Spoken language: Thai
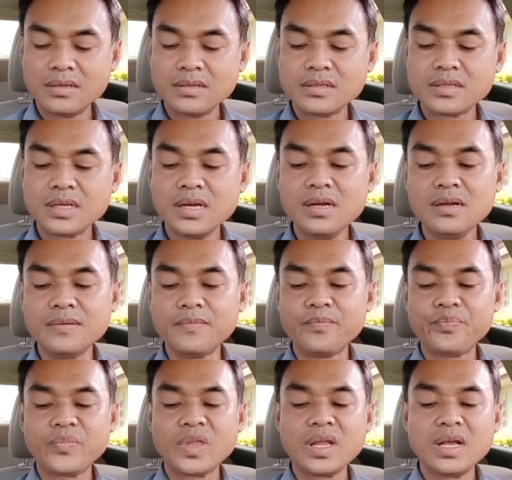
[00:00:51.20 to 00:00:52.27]
ซึ่ง
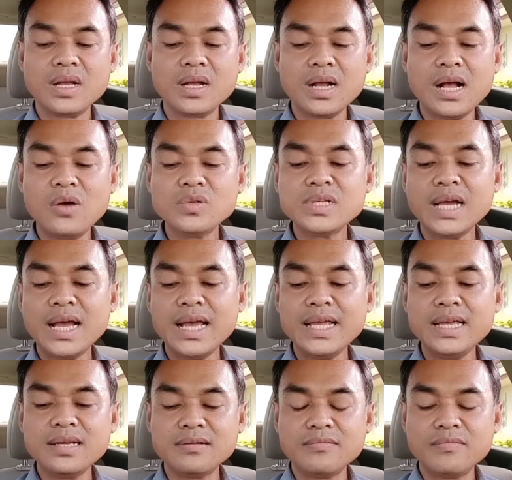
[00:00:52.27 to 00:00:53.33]
เขาใช้
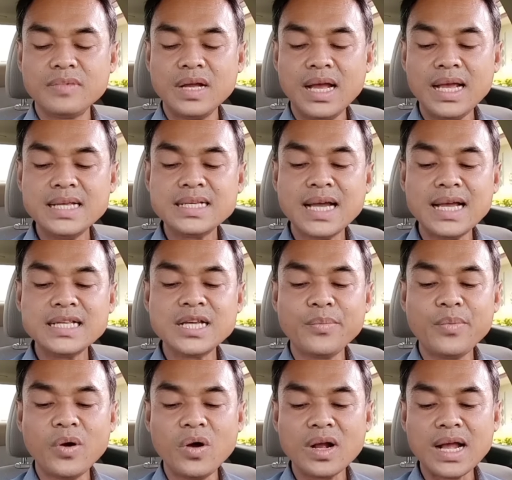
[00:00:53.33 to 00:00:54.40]
ให้ใช้เฉ
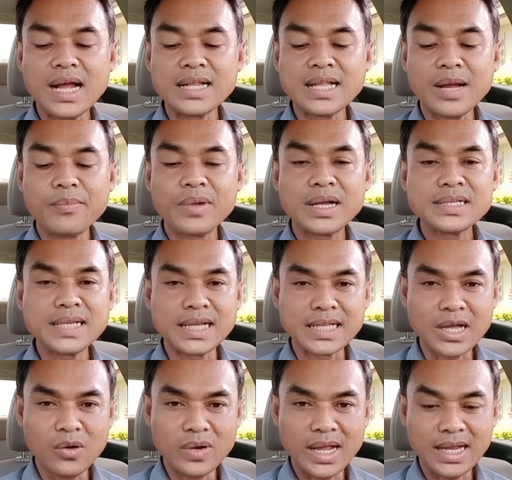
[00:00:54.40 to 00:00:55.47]
พาะการทำเกษตร
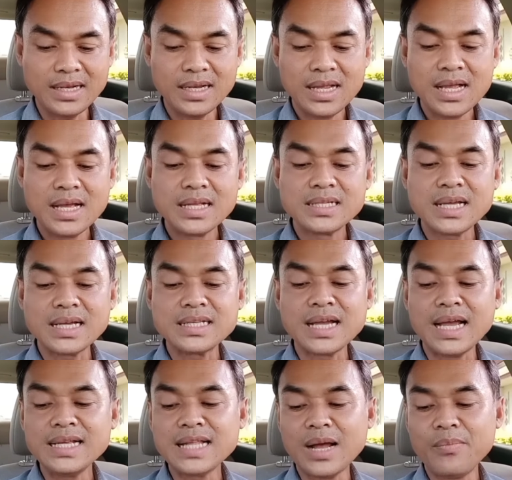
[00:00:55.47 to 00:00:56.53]
เท่านั้น จะ
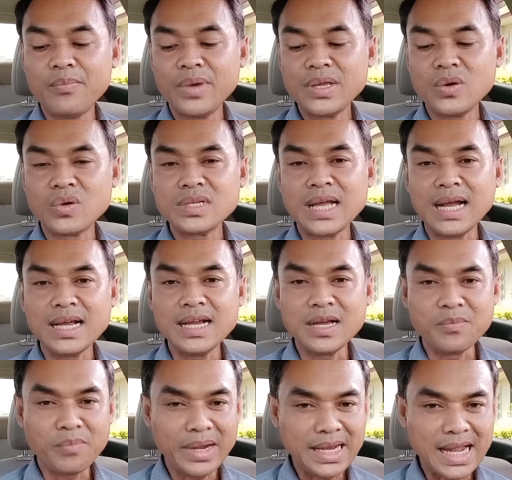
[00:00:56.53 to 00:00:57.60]
ใช้ทำประโยชน์อย่างอื่น
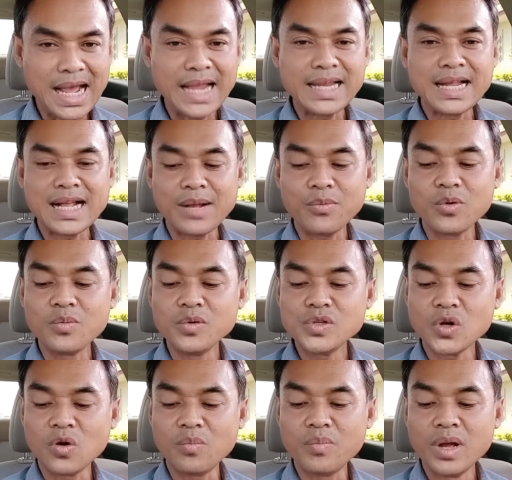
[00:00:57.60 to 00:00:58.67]
ไม่ได้นะครับ คุณผู้ช
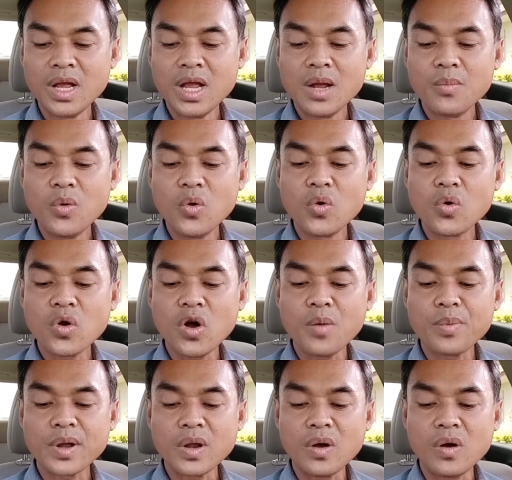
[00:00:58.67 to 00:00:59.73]
มผู้ครอบ
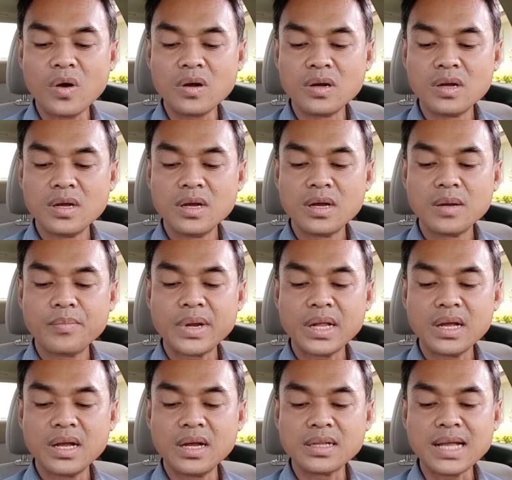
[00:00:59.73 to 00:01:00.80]
ครอง
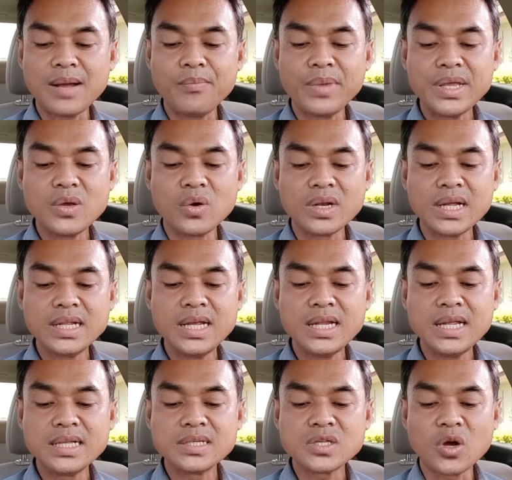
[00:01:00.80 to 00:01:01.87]
ทำประโยชน์ในที่
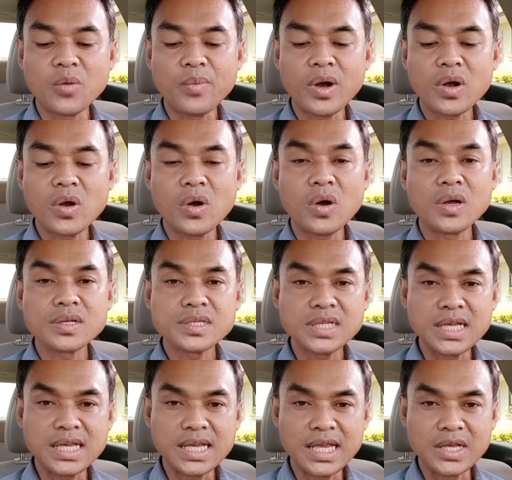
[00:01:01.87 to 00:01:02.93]
ดินสปก
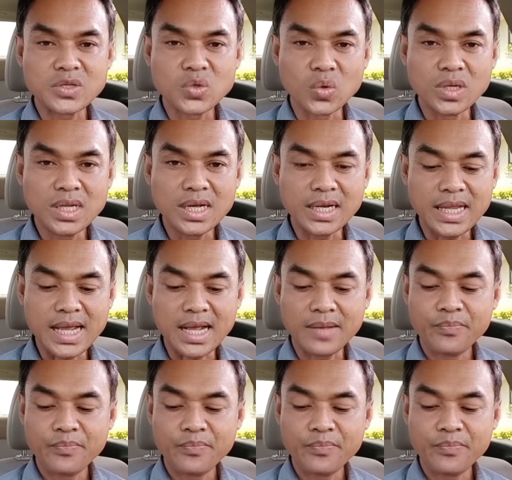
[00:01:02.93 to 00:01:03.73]
4-01เนี่ย